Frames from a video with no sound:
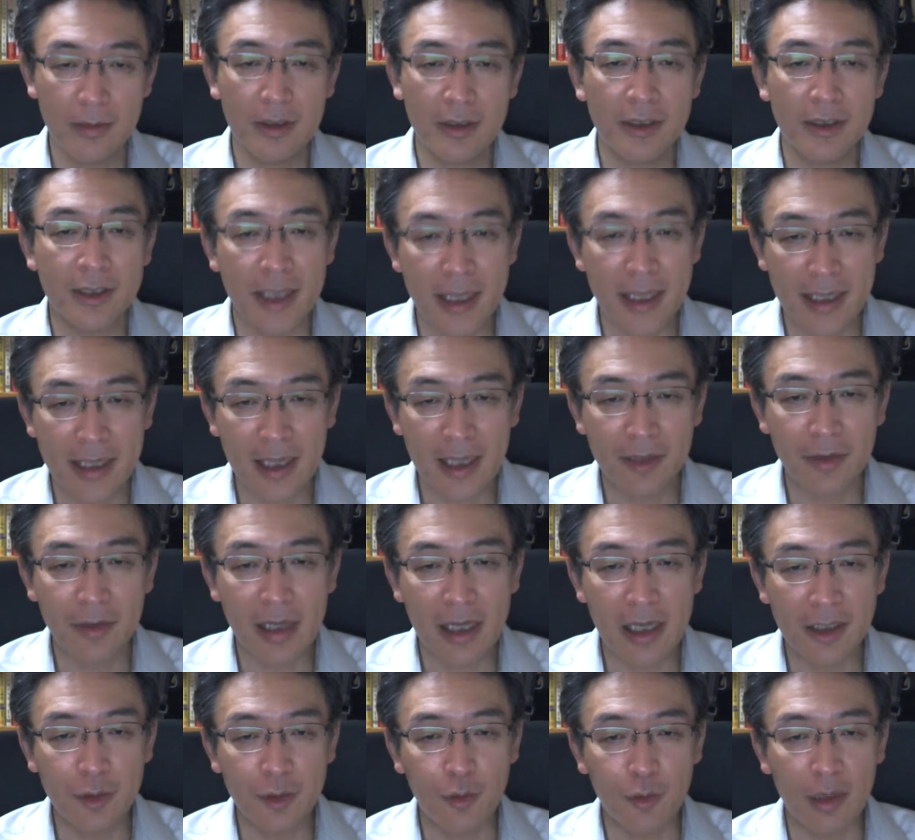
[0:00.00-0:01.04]
性格
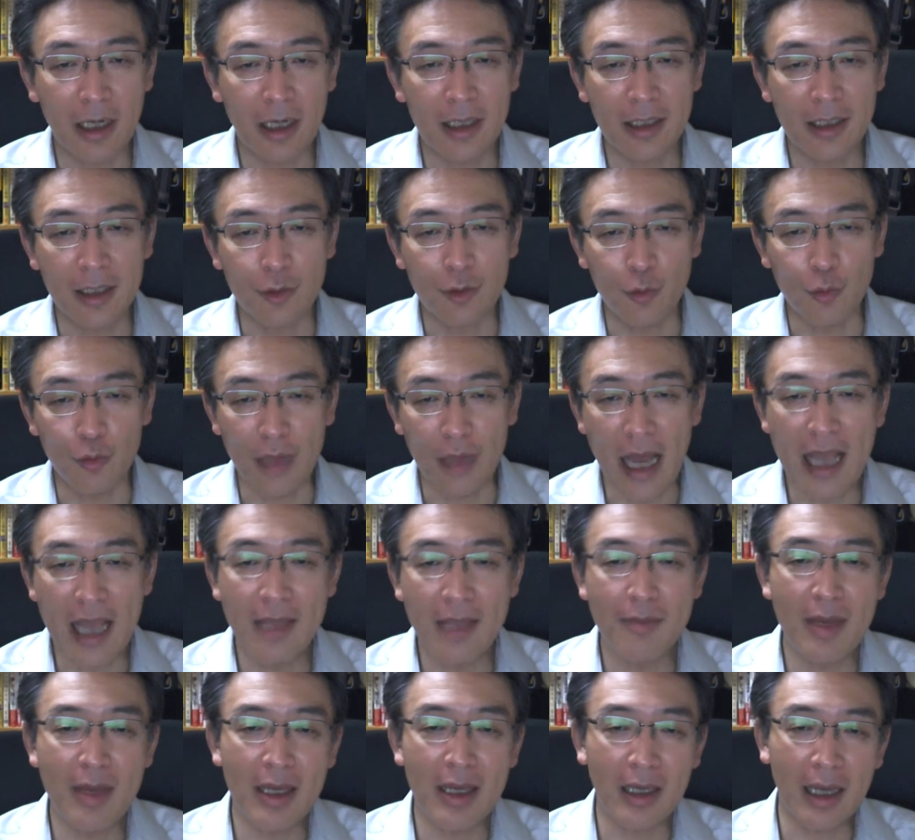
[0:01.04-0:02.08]
や人柄などの内
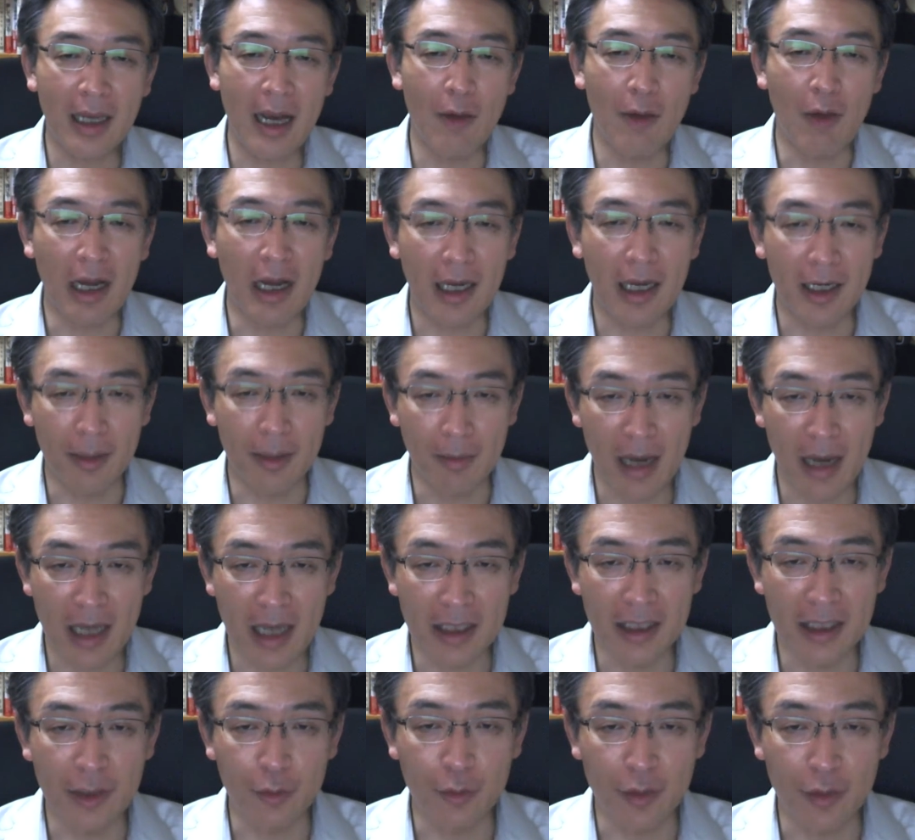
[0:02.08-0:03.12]
面がわかれば
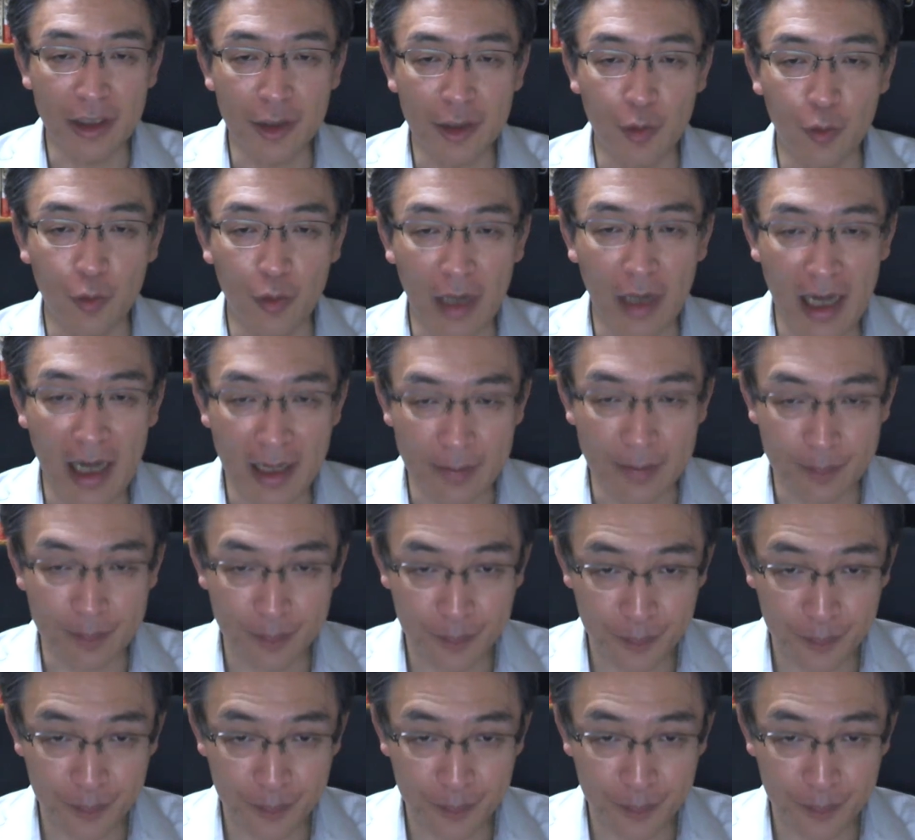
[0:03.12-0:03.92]
いいのでしょうが、